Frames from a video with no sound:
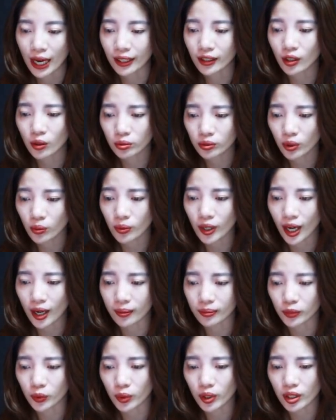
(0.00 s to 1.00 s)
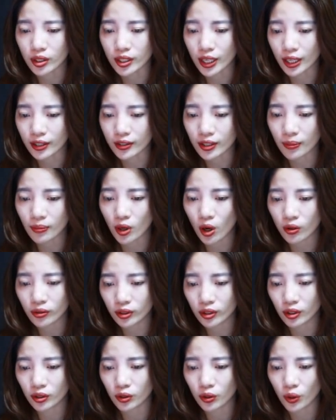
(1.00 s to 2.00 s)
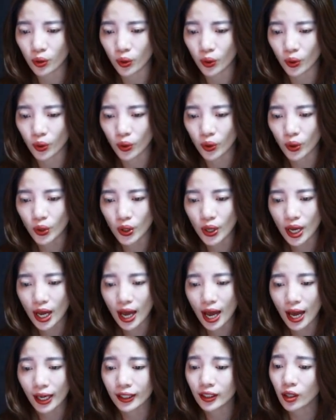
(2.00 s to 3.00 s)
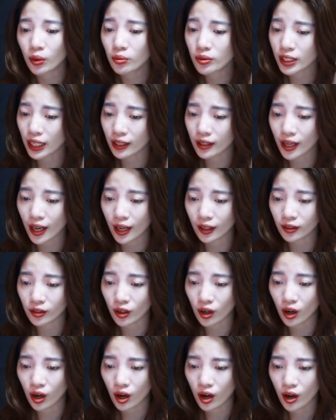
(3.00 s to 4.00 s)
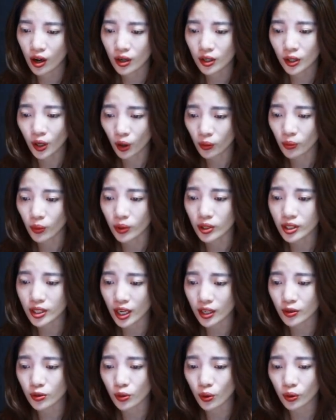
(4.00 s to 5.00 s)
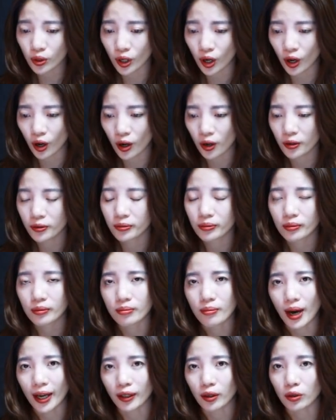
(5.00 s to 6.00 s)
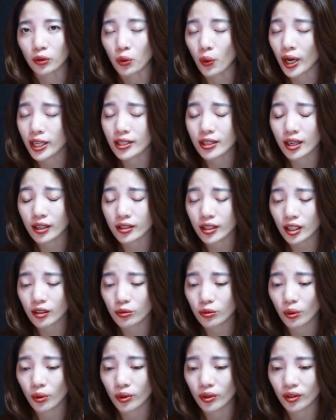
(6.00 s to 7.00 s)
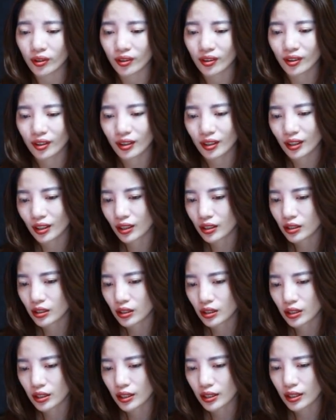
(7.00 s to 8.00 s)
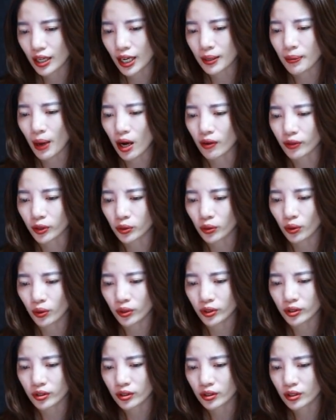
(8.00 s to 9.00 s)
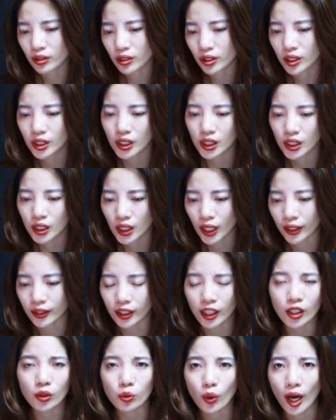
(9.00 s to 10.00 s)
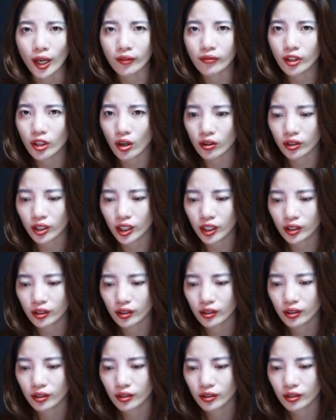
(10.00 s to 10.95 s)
Anh không thông cảm tôi ở nhà chăm con cực khổ. Anh không răn đe nó, không muốn dạy dỗ nó. Mà anh còn quay sang trách tôi. Anh bảo với tôi là tính toán với con nít.